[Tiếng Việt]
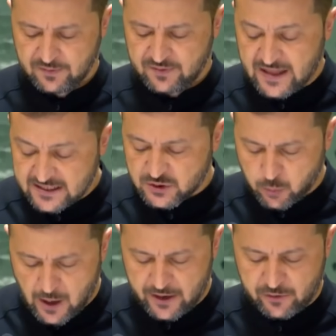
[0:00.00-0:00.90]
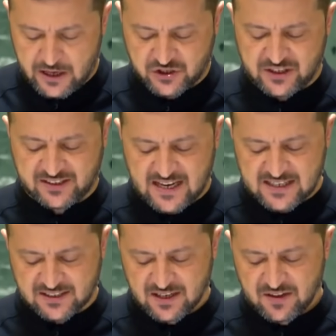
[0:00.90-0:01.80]
đó là lý do tại
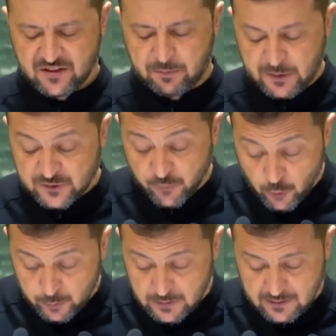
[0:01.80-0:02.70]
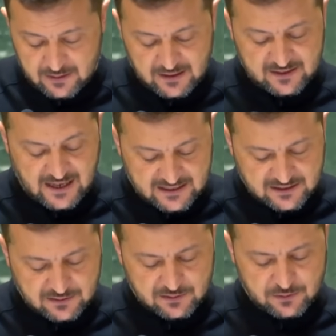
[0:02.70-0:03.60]
sao Nga nói rằng công thức hòa
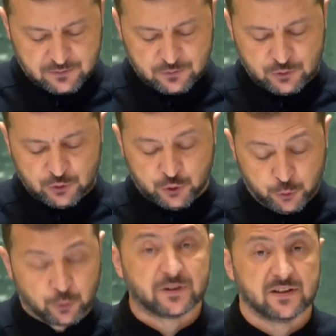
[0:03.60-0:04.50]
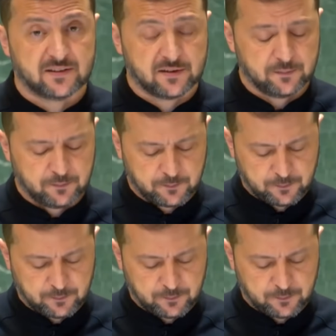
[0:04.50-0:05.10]
bình không phù hợp với họ.